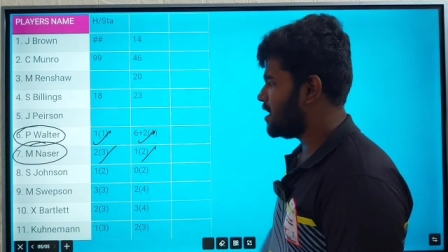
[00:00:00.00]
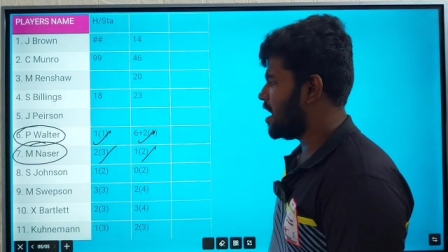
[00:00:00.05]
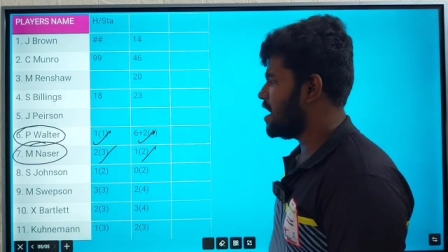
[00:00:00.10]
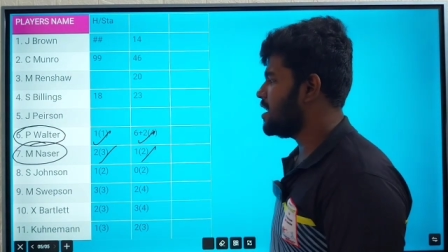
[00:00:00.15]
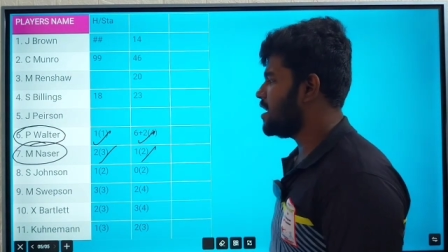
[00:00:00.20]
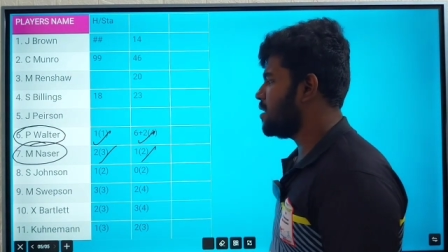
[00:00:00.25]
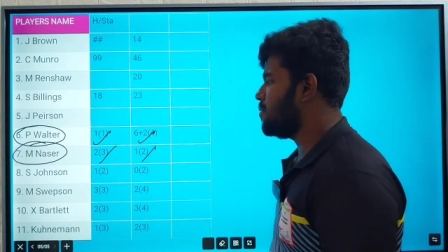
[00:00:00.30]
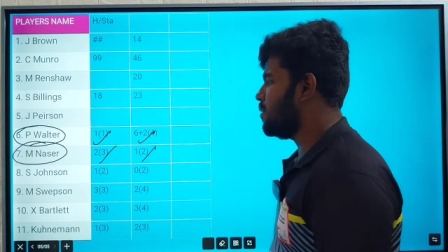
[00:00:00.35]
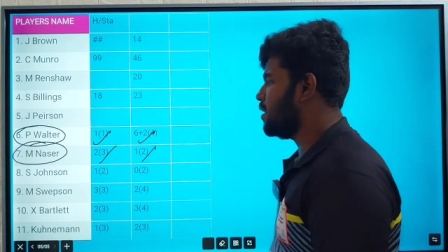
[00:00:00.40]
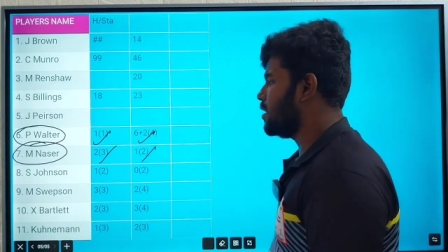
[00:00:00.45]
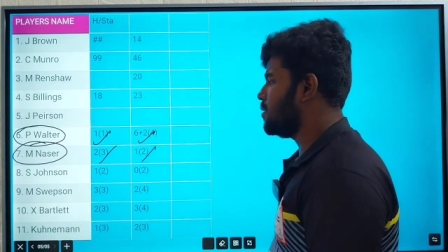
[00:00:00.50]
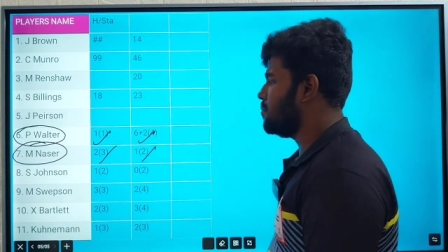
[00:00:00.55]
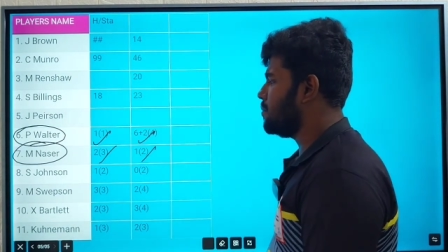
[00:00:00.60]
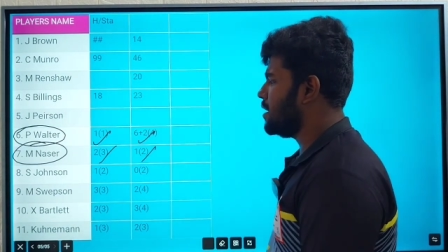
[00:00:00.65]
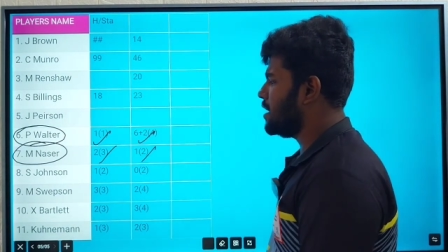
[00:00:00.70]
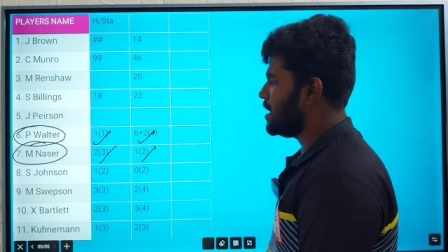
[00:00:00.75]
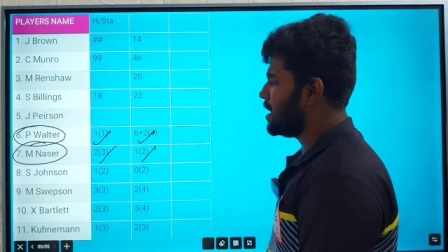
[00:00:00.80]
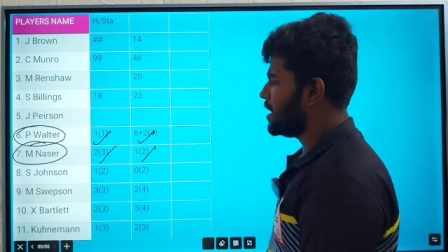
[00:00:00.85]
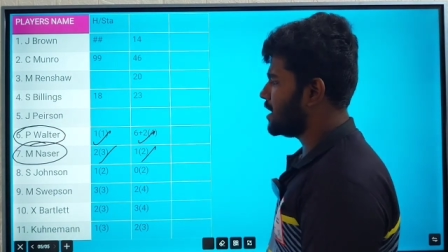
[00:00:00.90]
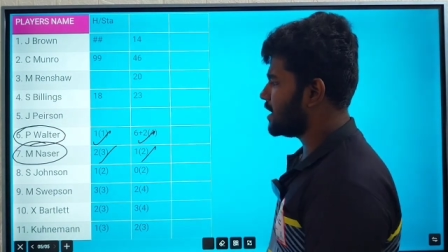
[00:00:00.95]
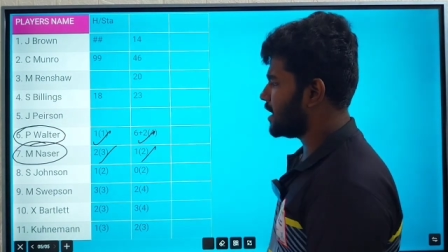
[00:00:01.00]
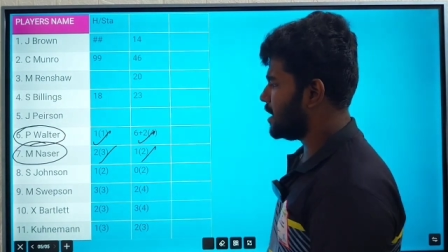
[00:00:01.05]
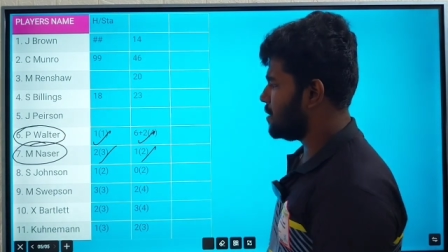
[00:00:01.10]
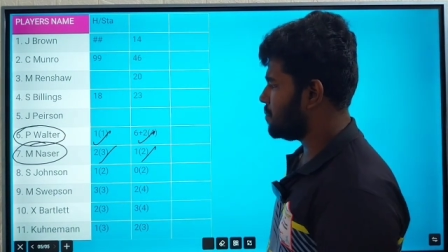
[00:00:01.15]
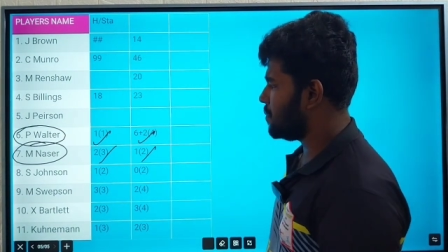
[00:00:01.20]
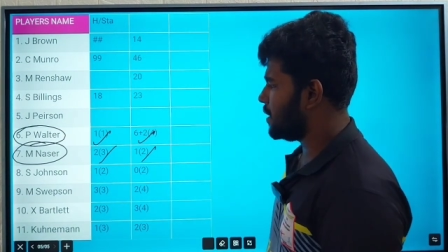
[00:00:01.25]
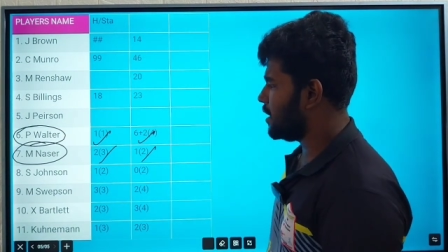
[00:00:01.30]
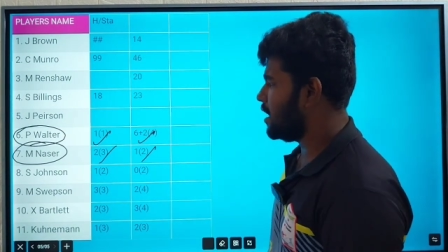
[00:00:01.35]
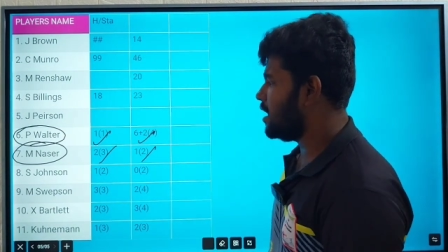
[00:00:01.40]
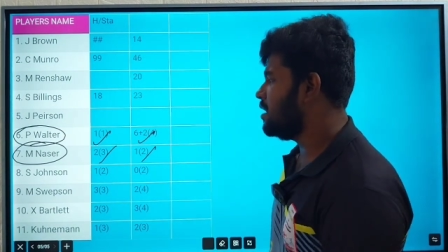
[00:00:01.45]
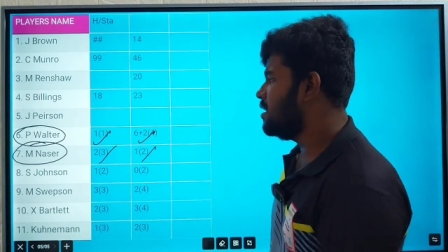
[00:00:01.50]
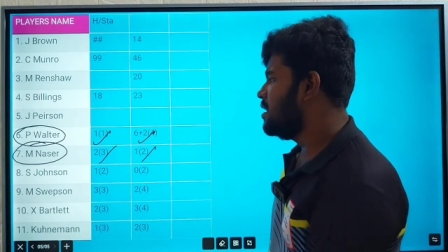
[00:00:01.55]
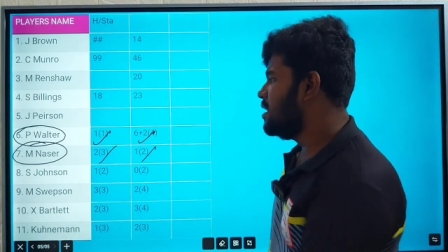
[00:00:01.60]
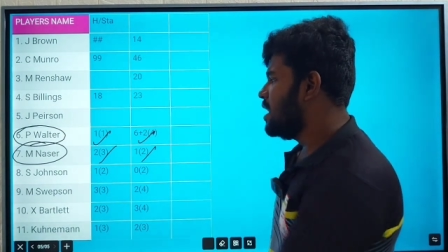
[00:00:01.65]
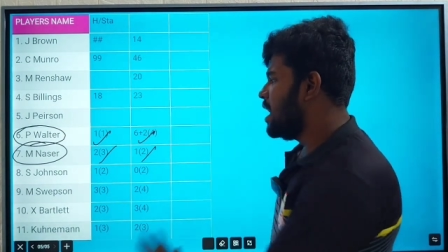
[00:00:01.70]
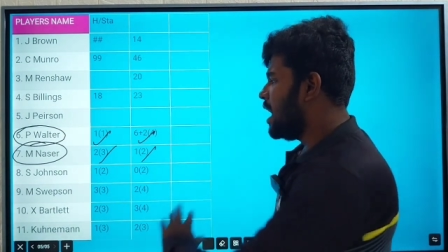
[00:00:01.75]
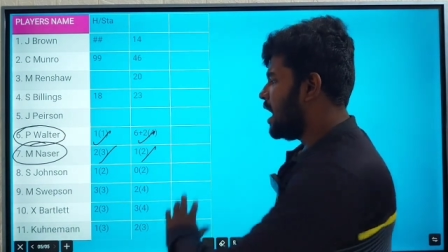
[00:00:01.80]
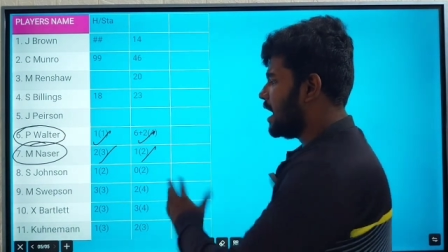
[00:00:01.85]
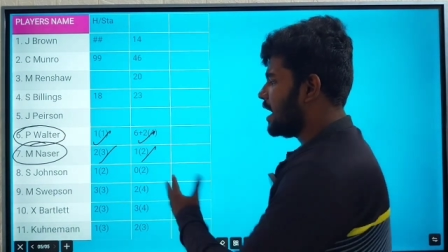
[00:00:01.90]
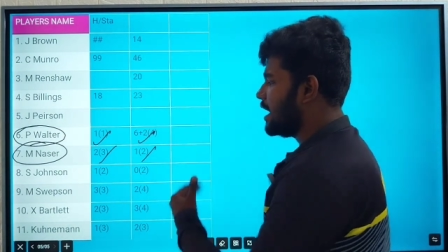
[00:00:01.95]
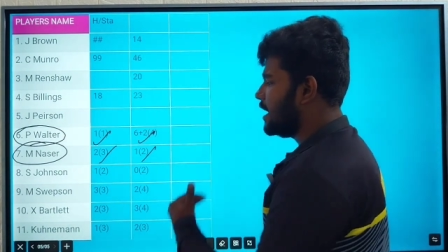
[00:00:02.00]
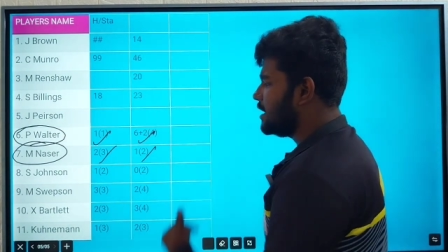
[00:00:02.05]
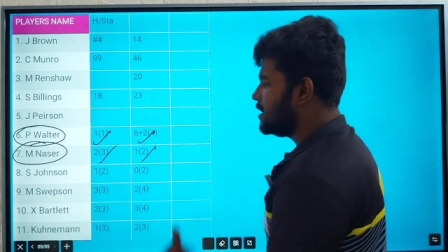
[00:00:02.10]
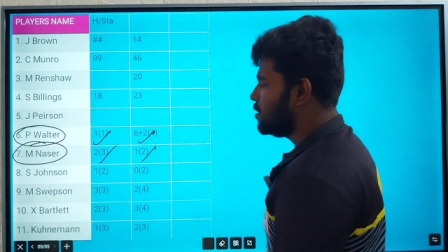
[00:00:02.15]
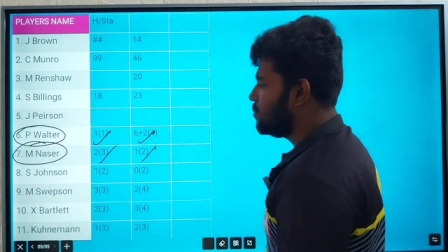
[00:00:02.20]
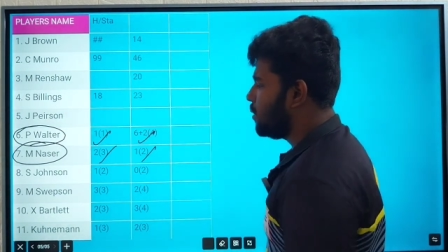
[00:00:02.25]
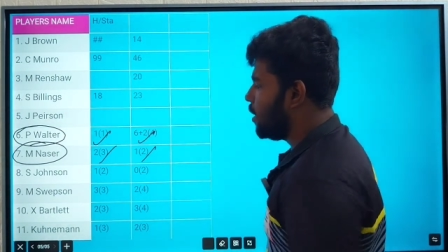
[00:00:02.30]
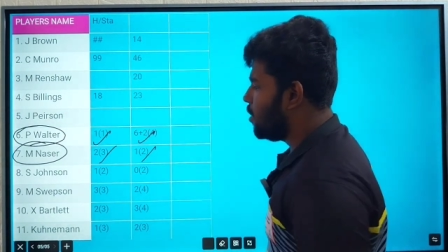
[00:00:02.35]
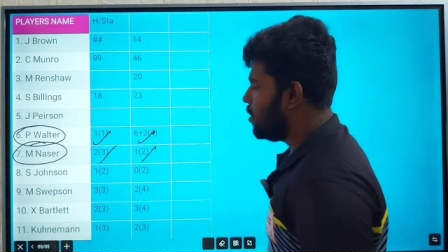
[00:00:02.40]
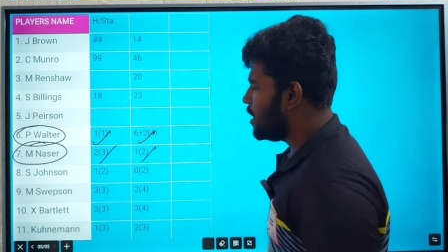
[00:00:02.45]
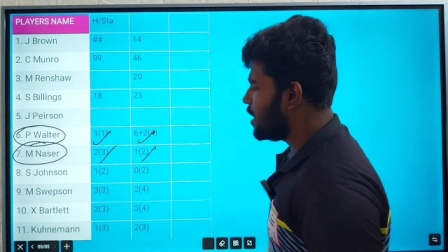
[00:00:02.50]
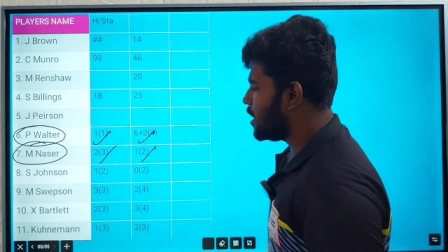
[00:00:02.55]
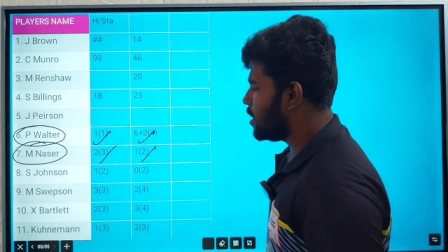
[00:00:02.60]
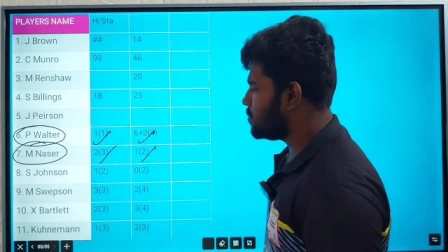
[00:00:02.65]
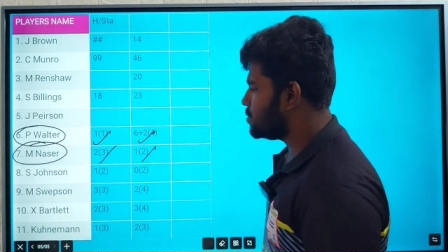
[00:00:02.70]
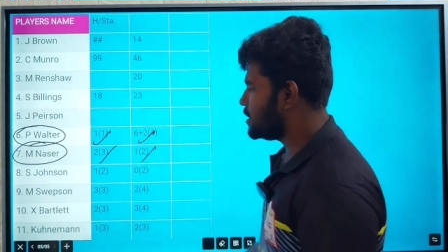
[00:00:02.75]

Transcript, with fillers: தைரியமா நம்பி நீங்க ட்ரை பண்ணலாம் அதுக்கு அடுத்து பவுலிங்